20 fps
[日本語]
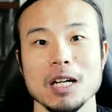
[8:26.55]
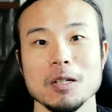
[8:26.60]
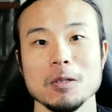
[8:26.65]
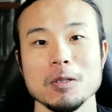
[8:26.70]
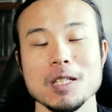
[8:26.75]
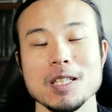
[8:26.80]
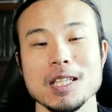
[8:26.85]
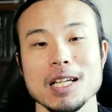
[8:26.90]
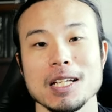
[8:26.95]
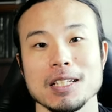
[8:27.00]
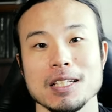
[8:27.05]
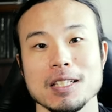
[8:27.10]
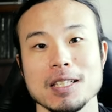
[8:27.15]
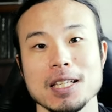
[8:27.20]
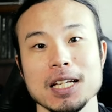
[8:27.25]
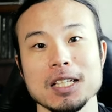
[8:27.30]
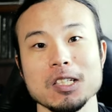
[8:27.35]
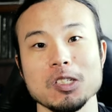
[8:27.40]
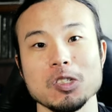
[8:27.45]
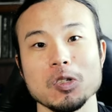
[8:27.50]
富士山に
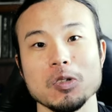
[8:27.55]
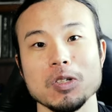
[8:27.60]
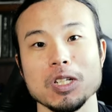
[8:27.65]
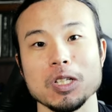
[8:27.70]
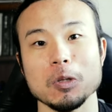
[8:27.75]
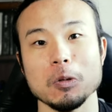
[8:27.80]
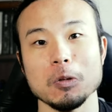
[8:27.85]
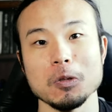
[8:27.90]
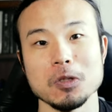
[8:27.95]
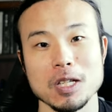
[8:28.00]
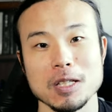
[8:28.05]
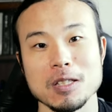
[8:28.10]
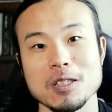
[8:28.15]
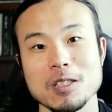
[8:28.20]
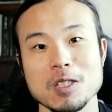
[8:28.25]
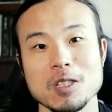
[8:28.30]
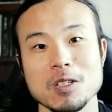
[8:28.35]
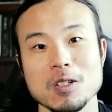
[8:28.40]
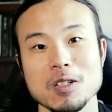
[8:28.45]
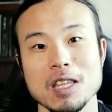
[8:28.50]
山頂に到
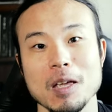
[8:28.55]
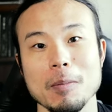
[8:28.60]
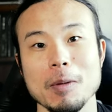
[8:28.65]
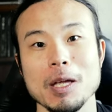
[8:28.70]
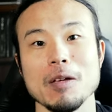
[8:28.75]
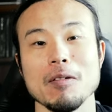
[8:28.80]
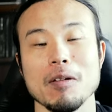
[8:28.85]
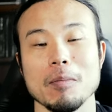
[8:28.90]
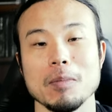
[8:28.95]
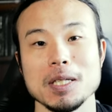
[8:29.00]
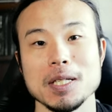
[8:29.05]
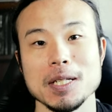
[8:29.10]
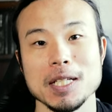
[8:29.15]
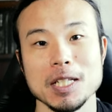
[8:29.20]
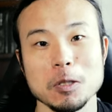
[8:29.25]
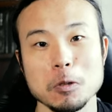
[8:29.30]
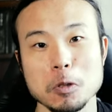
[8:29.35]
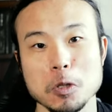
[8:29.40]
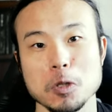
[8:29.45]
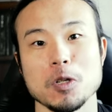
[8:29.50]
達するためには別に
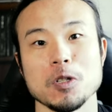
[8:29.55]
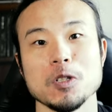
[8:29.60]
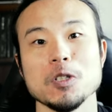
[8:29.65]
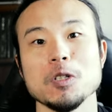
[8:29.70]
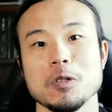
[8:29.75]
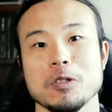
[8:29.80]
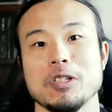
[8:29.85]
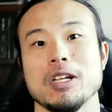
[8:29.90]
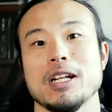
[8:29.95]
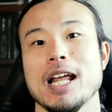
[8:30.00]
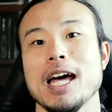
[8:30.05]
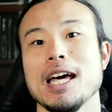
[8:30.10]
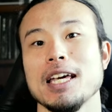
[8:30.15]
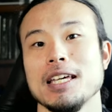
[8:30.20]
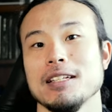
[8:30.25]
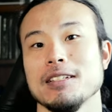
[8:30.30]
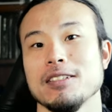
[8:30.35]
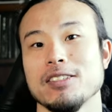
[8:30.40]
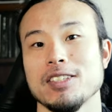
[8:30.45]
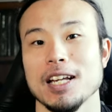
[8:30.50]
一つのルートじゃな
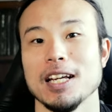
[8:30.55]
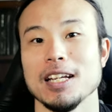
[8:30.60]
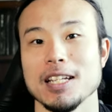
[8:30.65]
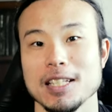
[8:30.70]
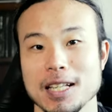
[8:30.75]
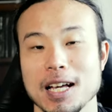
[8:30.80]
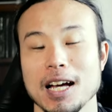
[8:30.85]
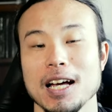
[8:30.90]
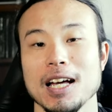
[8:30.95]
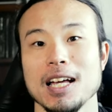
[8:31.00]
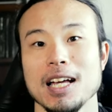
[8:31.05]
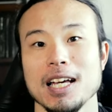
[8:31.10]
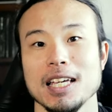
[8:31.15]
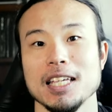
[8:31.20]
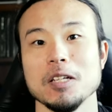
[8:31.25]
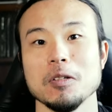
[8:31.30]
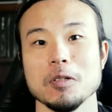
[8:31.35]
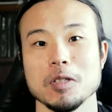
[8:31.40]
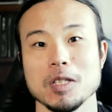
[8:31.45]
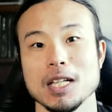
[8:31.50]
いじゃないですか。
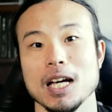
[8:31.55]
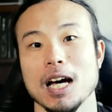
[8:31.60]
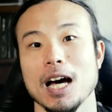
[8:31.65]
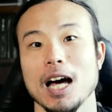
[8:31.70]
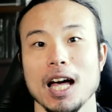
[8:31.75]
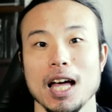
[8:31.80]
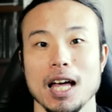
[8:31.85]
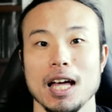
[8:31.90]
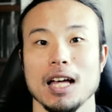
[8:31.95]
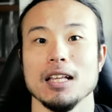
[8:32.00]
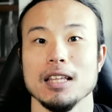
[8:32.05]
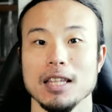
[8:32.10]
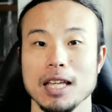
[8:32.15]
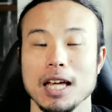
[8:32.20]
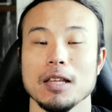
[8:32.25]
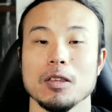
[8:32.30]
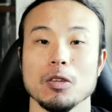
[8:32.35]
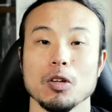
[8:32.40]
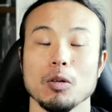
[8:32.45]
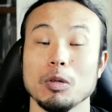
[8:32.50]
いくつか
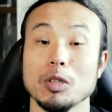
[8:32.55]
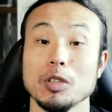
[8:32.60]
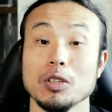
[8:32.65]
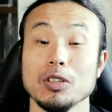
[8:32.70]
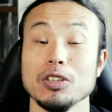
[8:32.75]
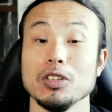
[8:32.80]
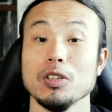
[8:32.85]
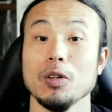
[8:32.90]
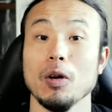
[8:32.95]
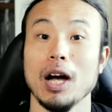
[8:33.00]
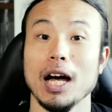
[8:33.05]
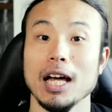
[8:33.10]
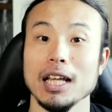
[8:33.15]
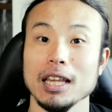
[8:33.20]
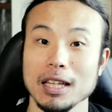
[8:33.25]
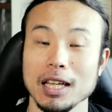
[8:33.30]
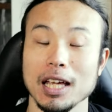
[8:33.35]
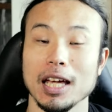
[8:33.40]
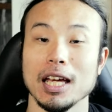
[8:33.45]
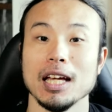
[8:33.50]
ね、登るルートがあっ
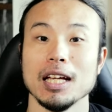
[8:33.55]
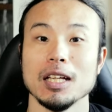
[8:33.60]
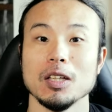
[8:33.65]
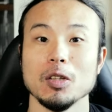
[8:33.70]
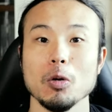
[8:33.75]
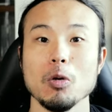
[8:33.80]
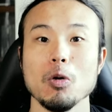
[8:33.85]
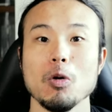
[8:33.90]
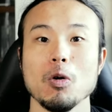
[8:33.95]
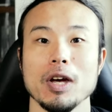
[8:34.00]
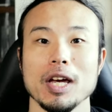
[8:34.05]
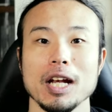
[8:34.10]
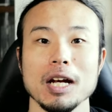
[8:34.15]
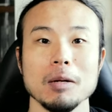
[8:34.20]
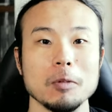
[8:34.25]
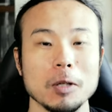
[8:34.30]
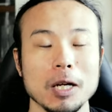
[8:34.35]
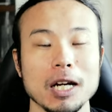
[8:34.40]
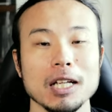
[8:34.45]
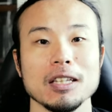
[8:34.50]
て、どこを
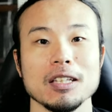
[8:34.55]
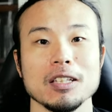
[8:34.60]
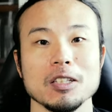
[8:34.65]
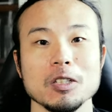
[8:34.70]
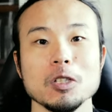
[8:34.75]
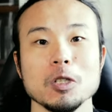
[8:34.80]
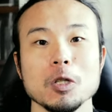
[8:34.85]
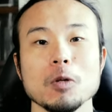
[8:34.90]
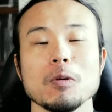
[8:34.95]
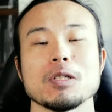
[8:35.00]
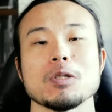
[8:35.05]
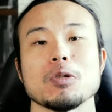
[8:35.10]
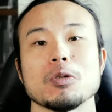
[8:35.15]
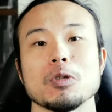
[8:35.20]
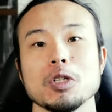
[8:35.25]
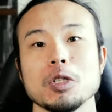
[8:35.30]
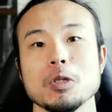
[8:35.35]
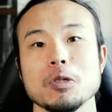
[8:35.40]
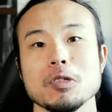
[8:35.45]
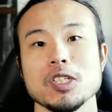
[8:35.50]
選ぶかっていうのはそ
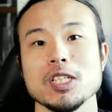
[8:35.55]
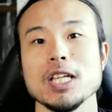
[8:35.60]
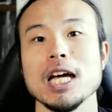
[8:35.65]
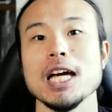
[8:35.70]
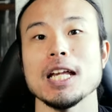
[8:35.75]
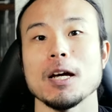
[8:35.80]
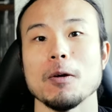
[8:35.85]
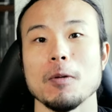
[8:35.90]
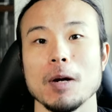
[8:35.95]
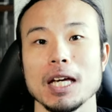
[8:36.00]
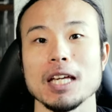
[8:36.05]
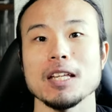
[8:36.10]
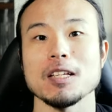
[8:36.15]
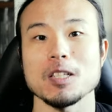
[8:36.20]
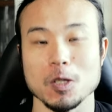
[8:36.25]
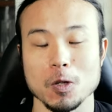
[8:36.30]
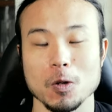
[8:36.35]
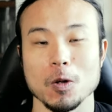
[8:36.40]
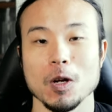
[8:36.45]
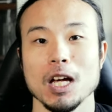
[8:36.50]
の人次第なわけで
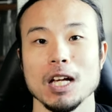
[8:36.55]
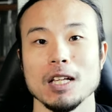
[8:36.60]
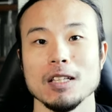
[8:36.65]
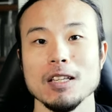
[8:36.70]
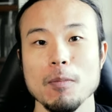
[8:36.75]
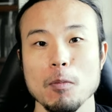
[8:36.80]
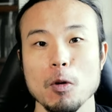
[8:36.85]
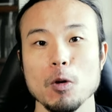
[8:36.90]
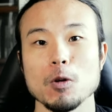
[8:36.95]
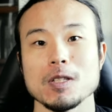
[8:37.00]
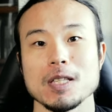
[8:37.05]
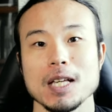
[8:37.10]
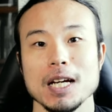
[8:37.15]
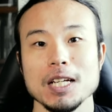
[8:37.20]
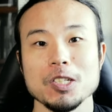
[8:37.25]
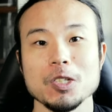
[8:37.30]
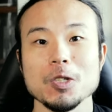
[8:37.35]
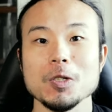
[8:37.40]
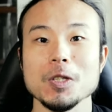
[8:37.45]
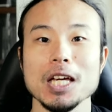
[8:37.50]
すよ。でも、
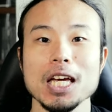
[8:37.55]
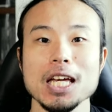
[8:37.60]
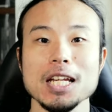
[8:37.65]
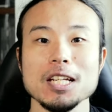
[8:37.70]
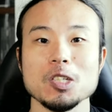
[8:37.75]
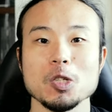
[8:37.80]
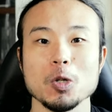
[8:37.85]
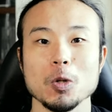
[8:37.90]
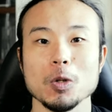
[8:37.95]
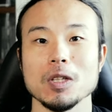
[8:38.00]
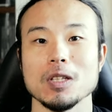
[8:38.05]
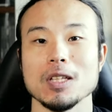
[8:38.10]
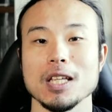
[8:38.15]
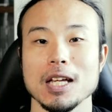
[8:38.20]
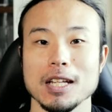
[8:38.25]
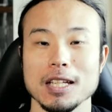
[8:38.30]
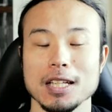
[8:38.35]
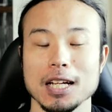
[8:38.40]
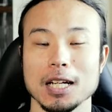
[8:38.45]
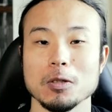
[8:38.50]
最終的に頂
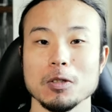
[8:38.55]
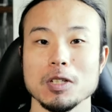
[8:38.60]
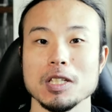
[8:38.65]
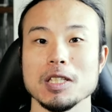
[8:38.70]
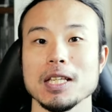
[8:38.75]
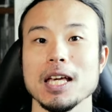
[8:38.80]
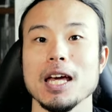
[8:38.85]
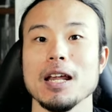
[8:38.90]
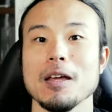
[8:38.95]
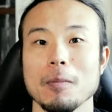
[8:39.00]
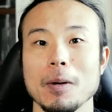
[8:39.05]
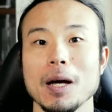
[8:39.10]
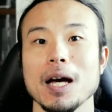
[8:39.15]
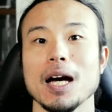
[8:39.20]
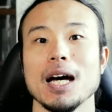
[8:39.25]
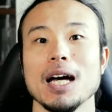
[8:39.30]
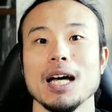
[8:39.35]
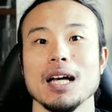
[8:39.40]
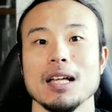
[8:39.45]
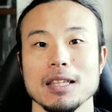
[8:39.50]
点にたどり着けれ
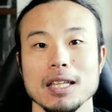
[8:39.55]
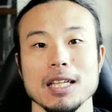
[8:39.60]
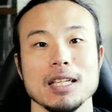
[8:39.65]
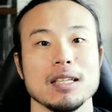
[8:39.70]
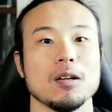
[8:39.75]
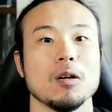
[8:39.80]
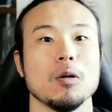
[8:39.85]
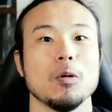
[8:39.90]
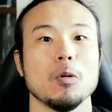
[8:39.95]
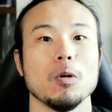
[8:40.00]
ば、ね、